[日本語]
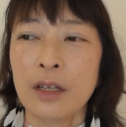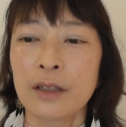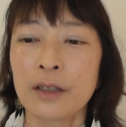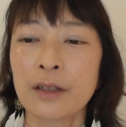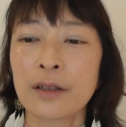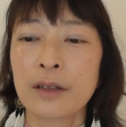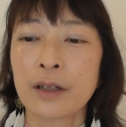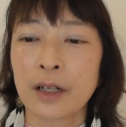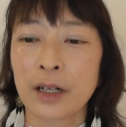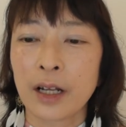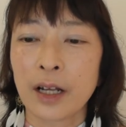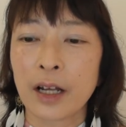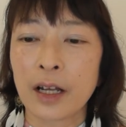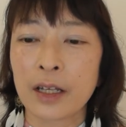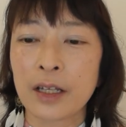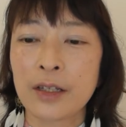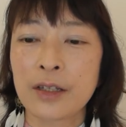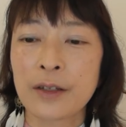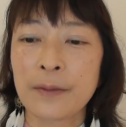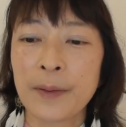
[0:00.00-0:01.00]
ですから
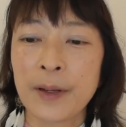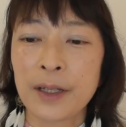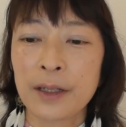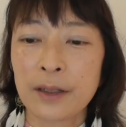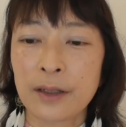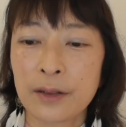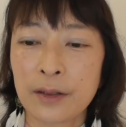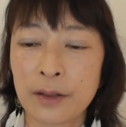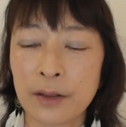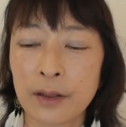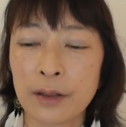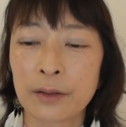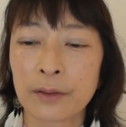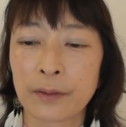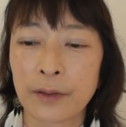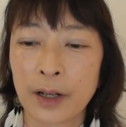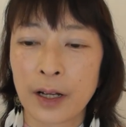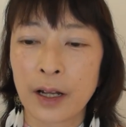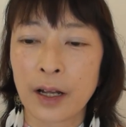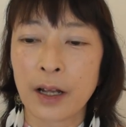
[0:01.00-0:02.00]
一番きついの
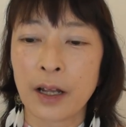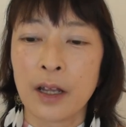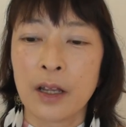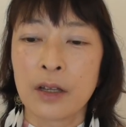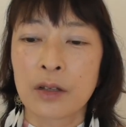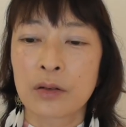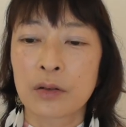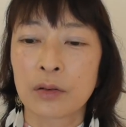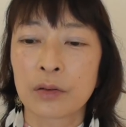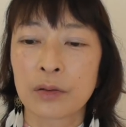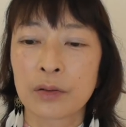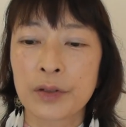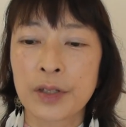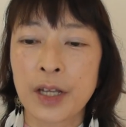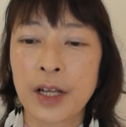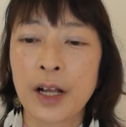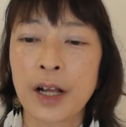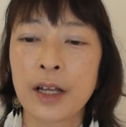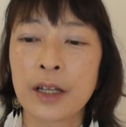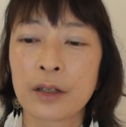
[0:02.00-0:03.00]
はその
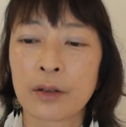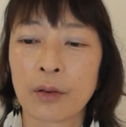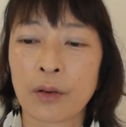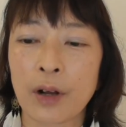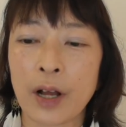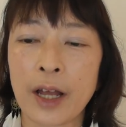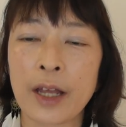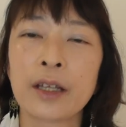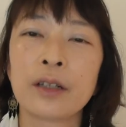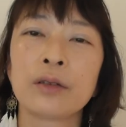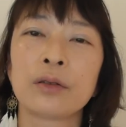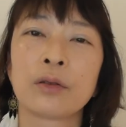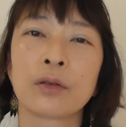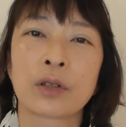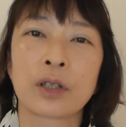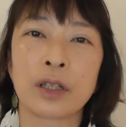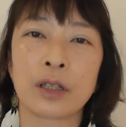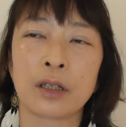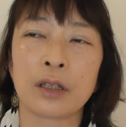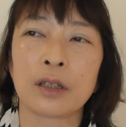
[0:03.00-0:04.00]
世界を変える
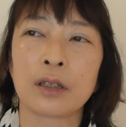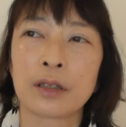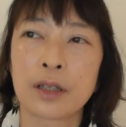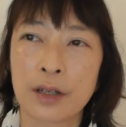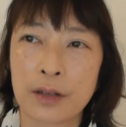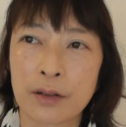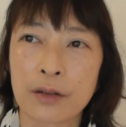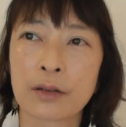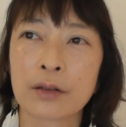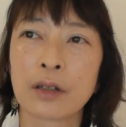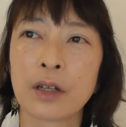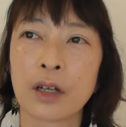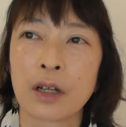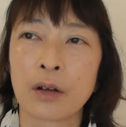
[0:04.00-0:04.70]
時です。